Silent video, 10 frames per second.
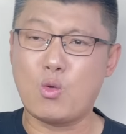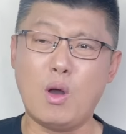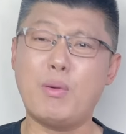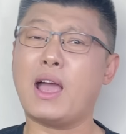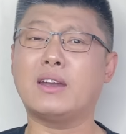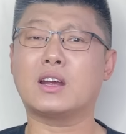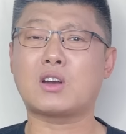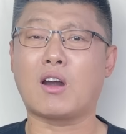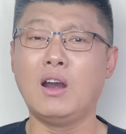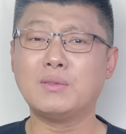国不干这个事
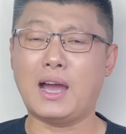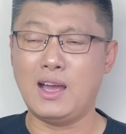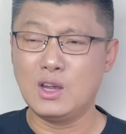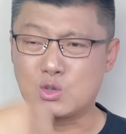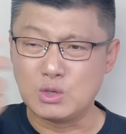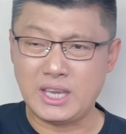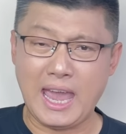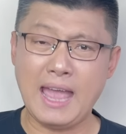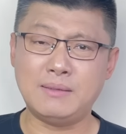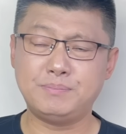儿，是吧？出
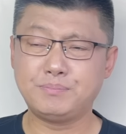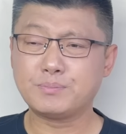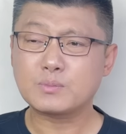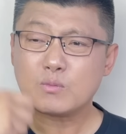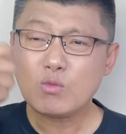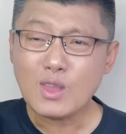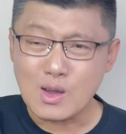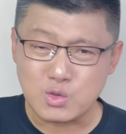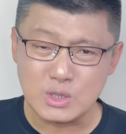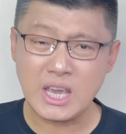钱、
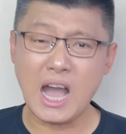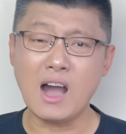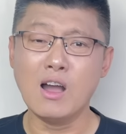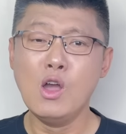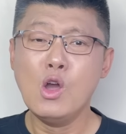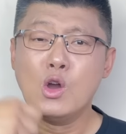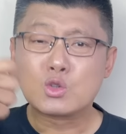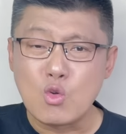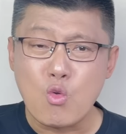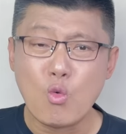出枪、
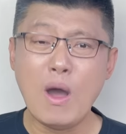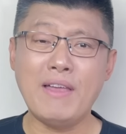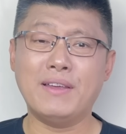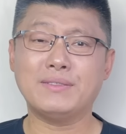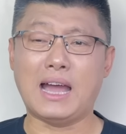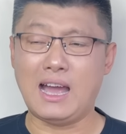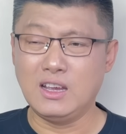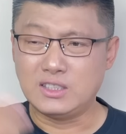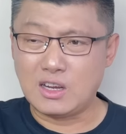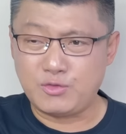出顾问
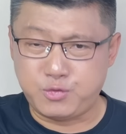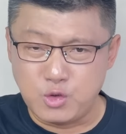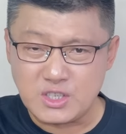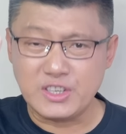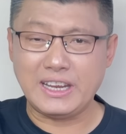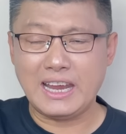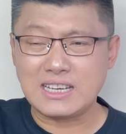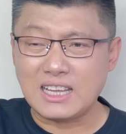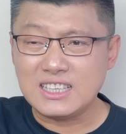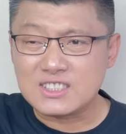啊，要扶植你，
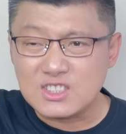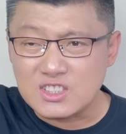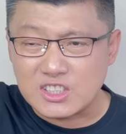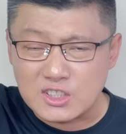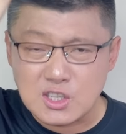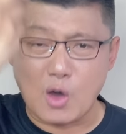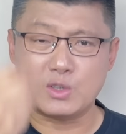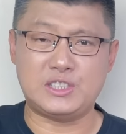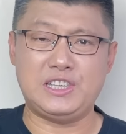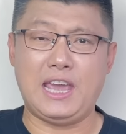让你自己造
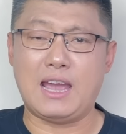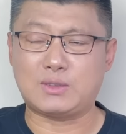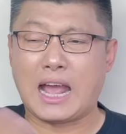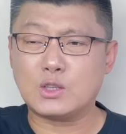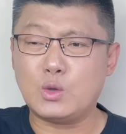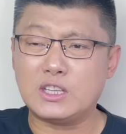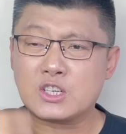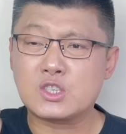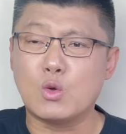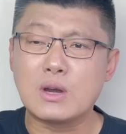血，他觉得
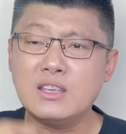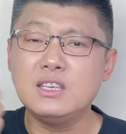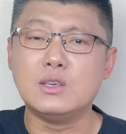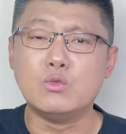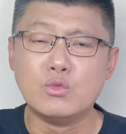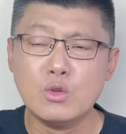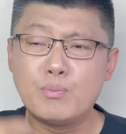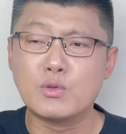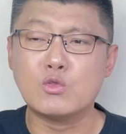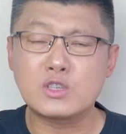授人以鱼
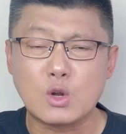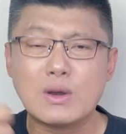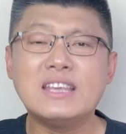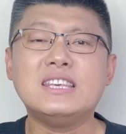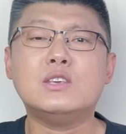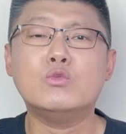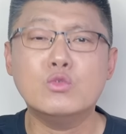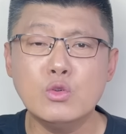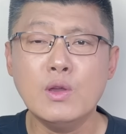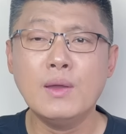不如授人以
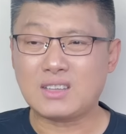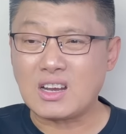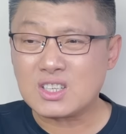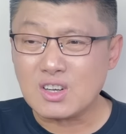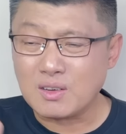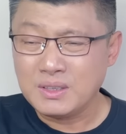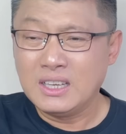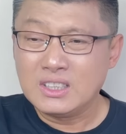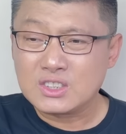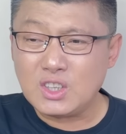渔，但是。
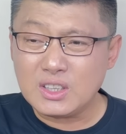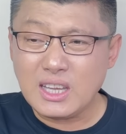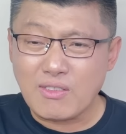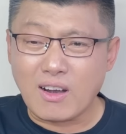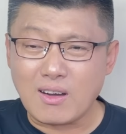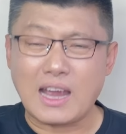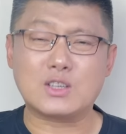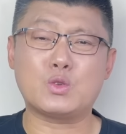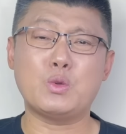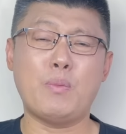这地方，
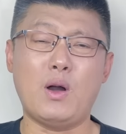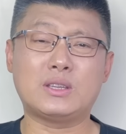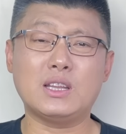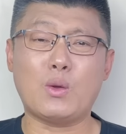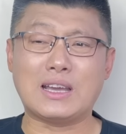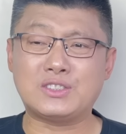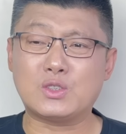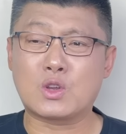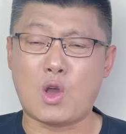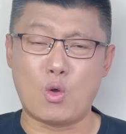哎，说句不好听的话，
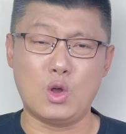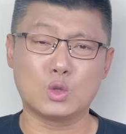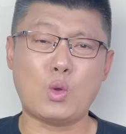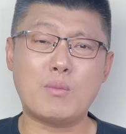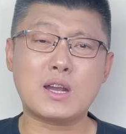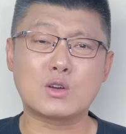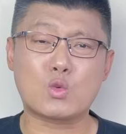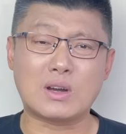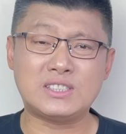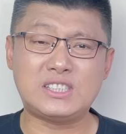就是狗肉端不上
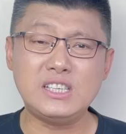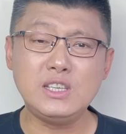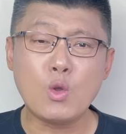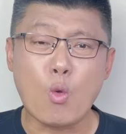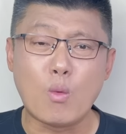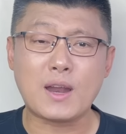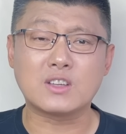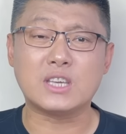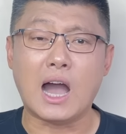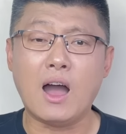桌，稀泥糊不
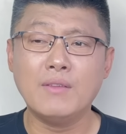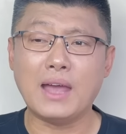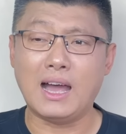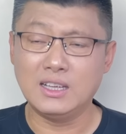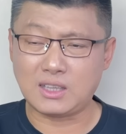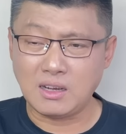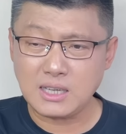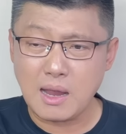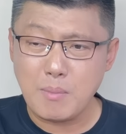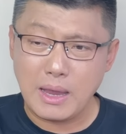上墙啊！等
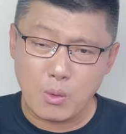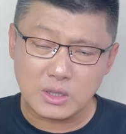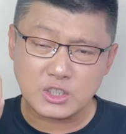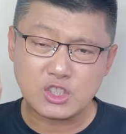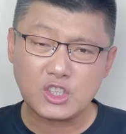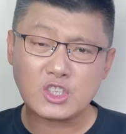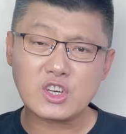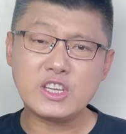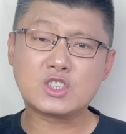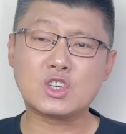这个美国的支
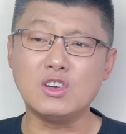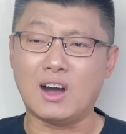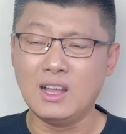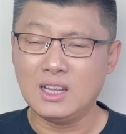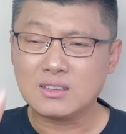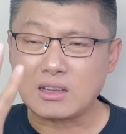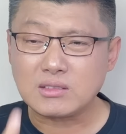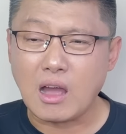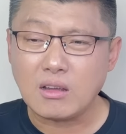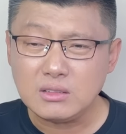持一撤，他
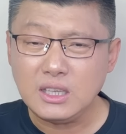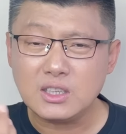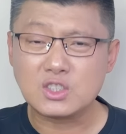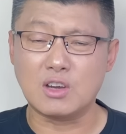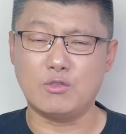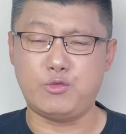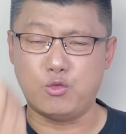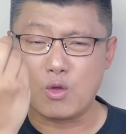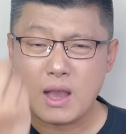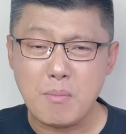当地的政
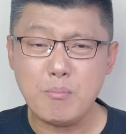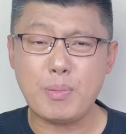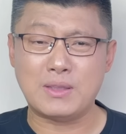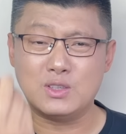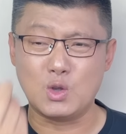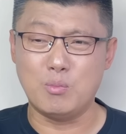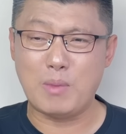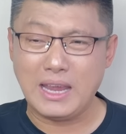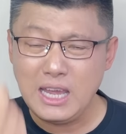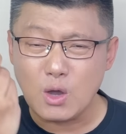府根本就
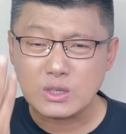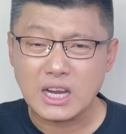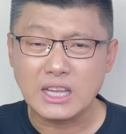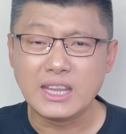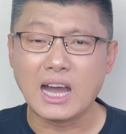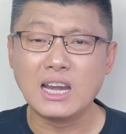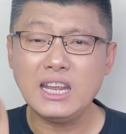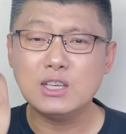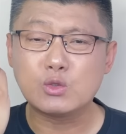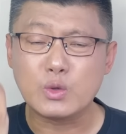没有这个能
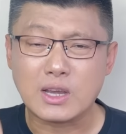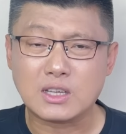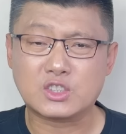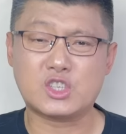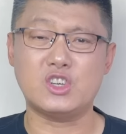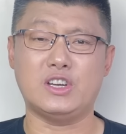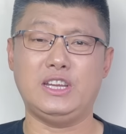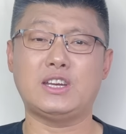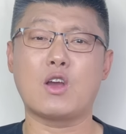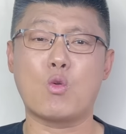力去治理
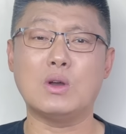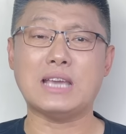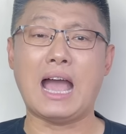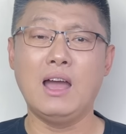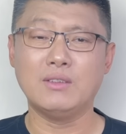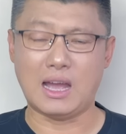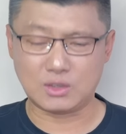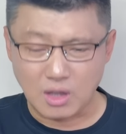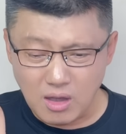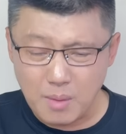这个国家啊！
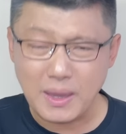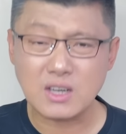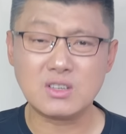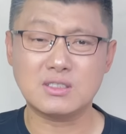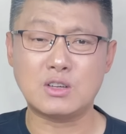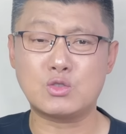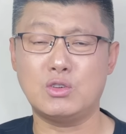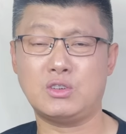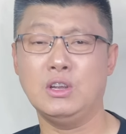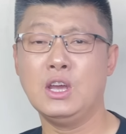特别是咱说